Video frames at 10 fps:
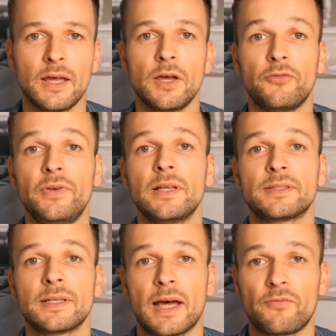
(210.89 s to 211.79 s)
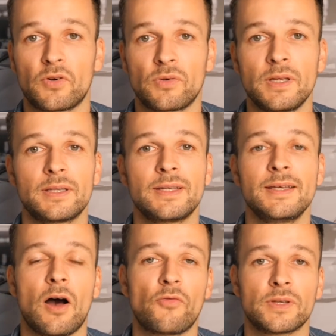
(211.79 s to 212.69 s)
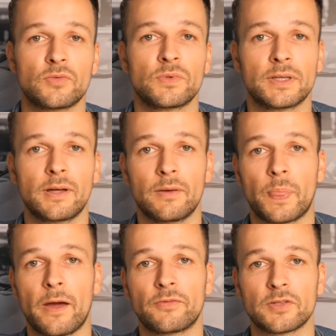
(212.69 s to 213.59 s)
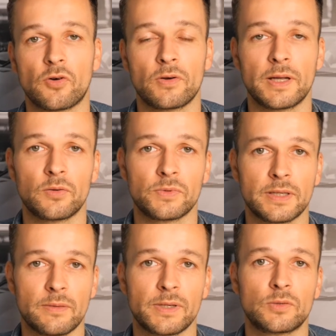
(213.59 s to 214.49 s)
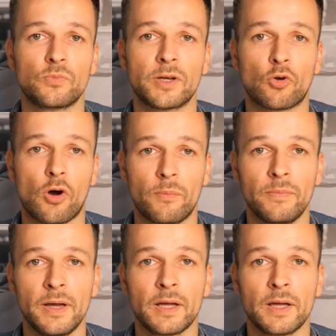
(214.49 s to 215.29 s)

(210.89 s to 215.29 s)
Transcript: Viele sind einfach noch nicht hier auf das, ähm, auf das Online-Unternehmertum gekommen